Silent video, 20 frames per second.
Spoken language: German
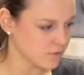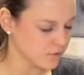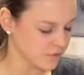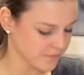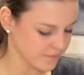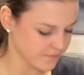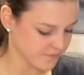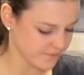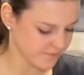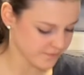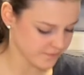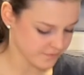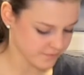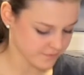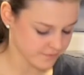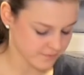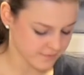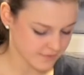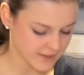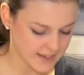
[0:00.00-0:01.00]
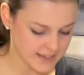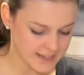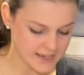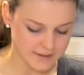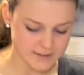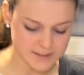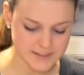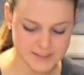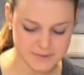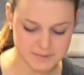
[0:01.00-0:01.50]
sind viele
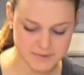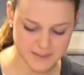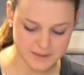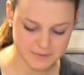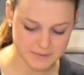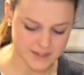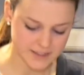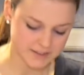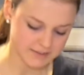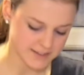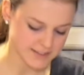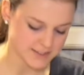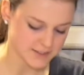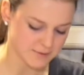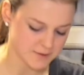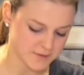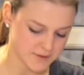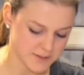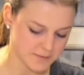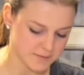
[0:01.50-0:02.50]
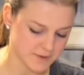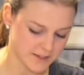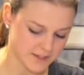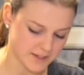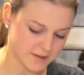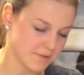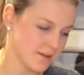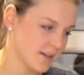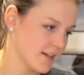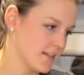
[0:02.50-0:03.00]
ältere Herrschaften haben
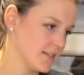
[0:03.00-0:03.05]
heute so ein